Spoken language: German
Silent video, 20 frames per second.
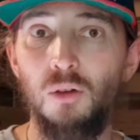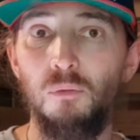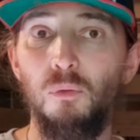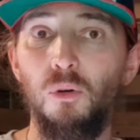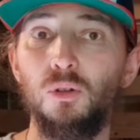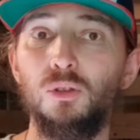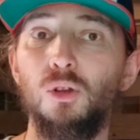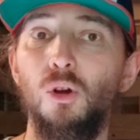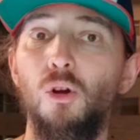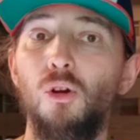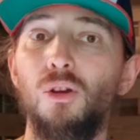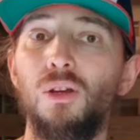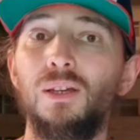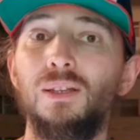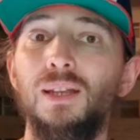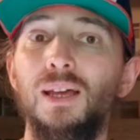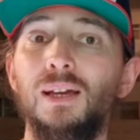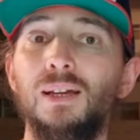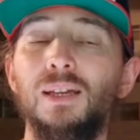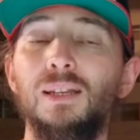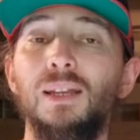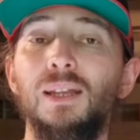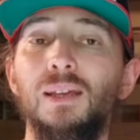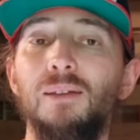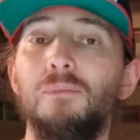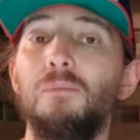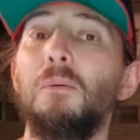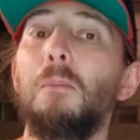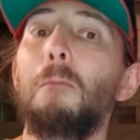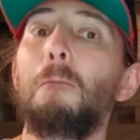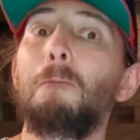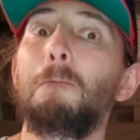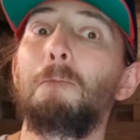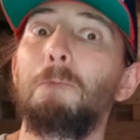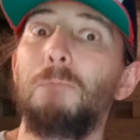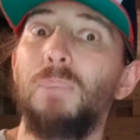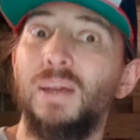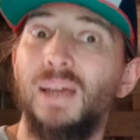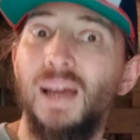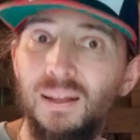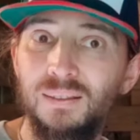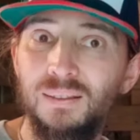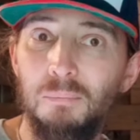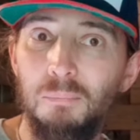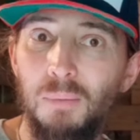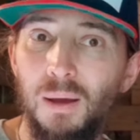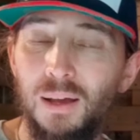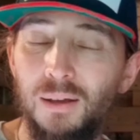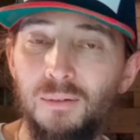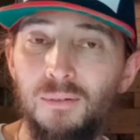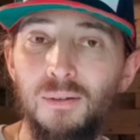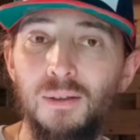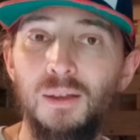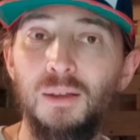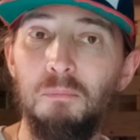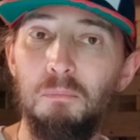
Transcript: Wollt ihr euren Kanal gerne bekannter machen,